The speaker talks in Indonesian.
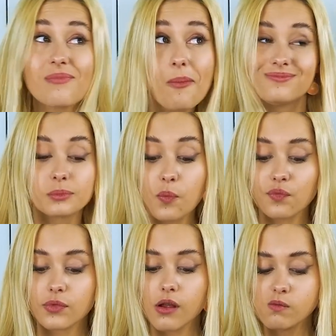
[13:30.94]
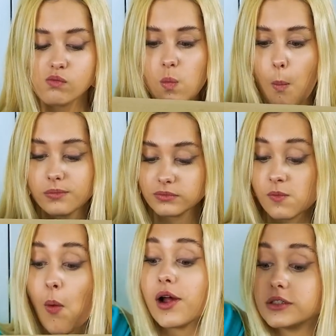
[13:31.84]
Kita lihat saja nanti.
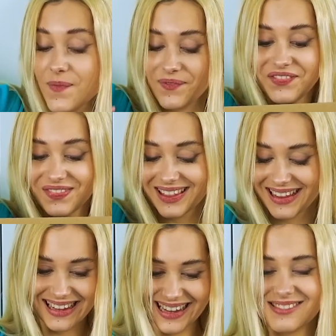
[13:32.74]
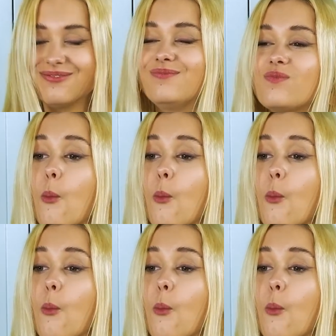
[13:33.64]
Kardus,